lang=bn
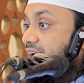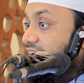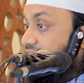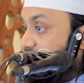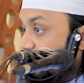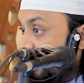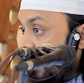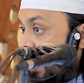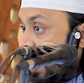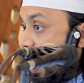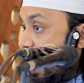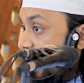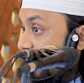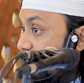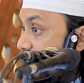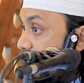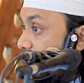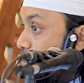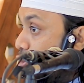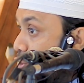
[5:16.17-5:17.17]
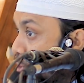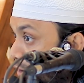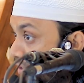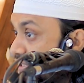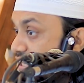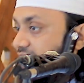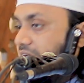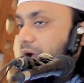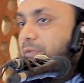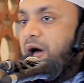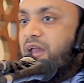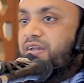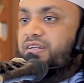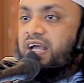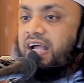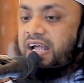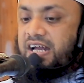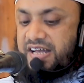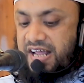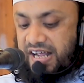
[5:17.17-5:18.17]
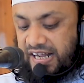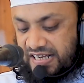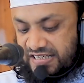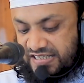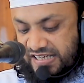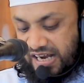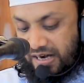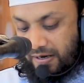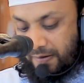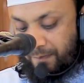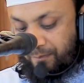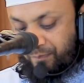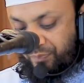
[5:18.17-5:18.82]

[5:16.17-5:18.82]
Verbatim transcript: এর দ্বারা আল্লাহ কোন দিকে বান্দাকে ডেকেছেন